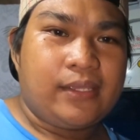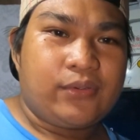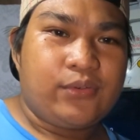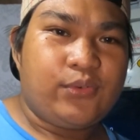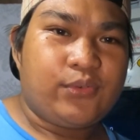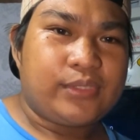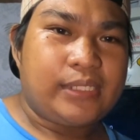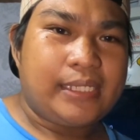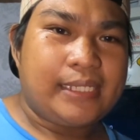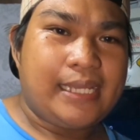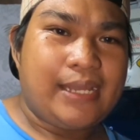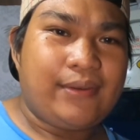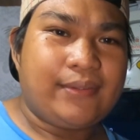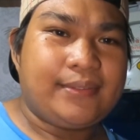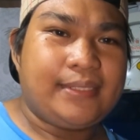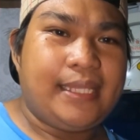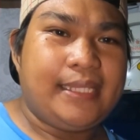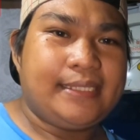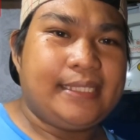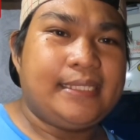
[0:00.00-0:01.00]
kung talagang
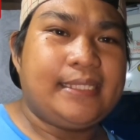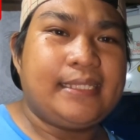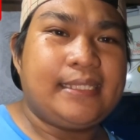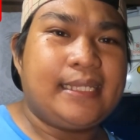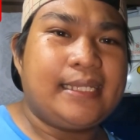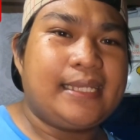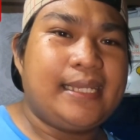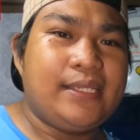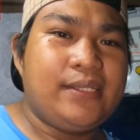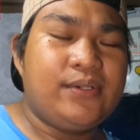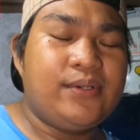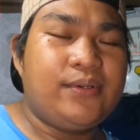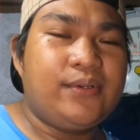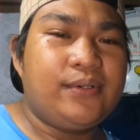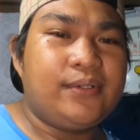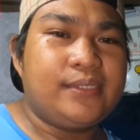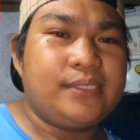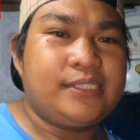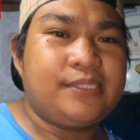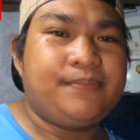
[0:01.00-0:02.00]
outdated na talaga
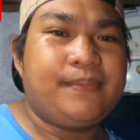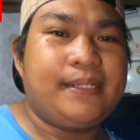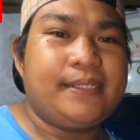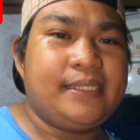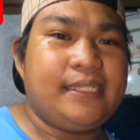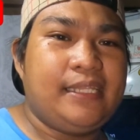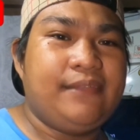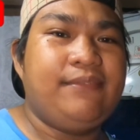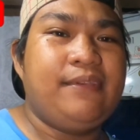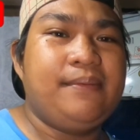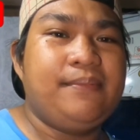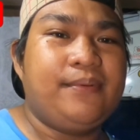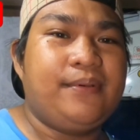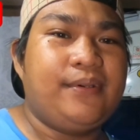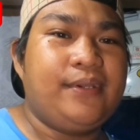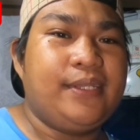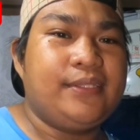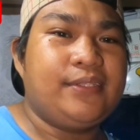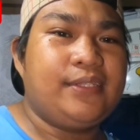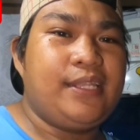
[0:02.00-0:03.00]
yung smart TV
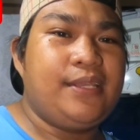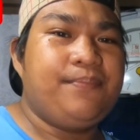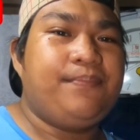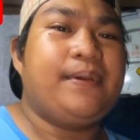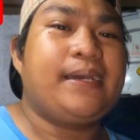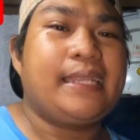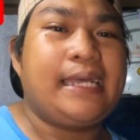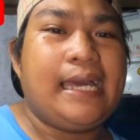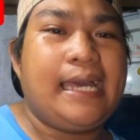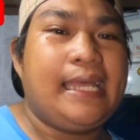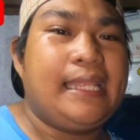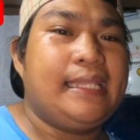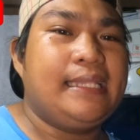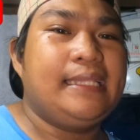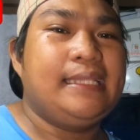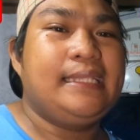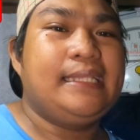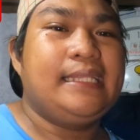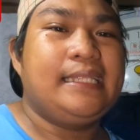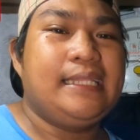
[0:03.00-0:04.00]
mo, ito na yung
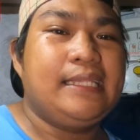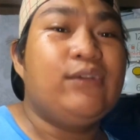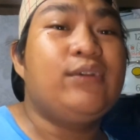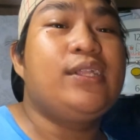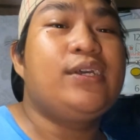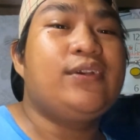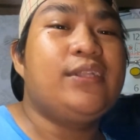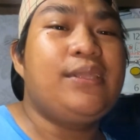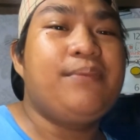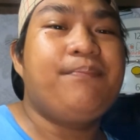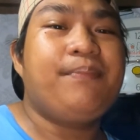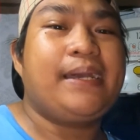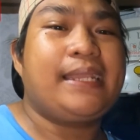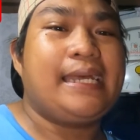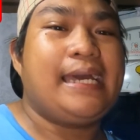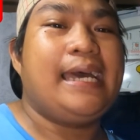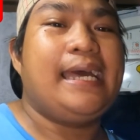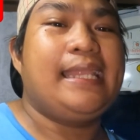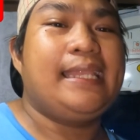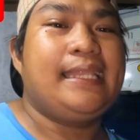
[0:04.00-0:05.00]
paraan, huling-huling
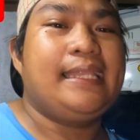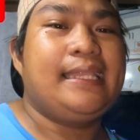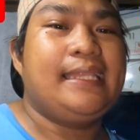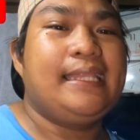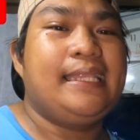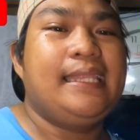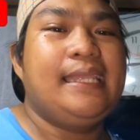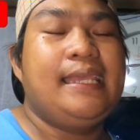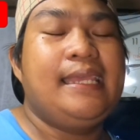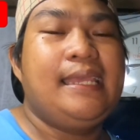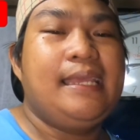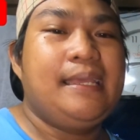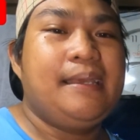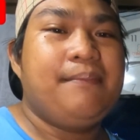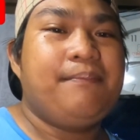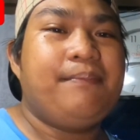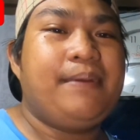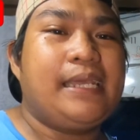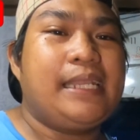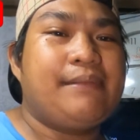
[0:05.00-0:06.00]
paraan
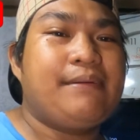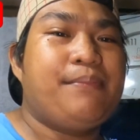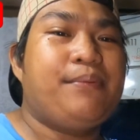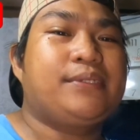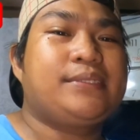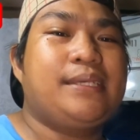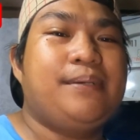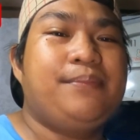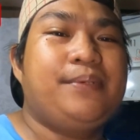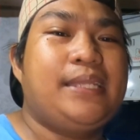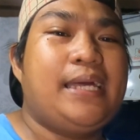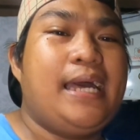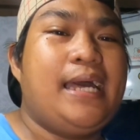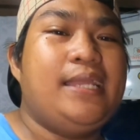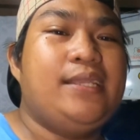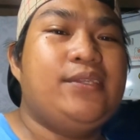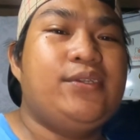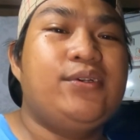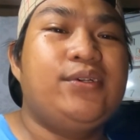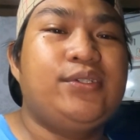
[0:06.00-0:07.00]
para mabuksan mo na
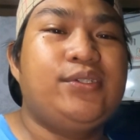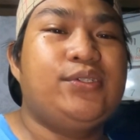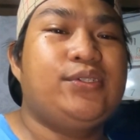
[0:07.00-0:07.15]
yung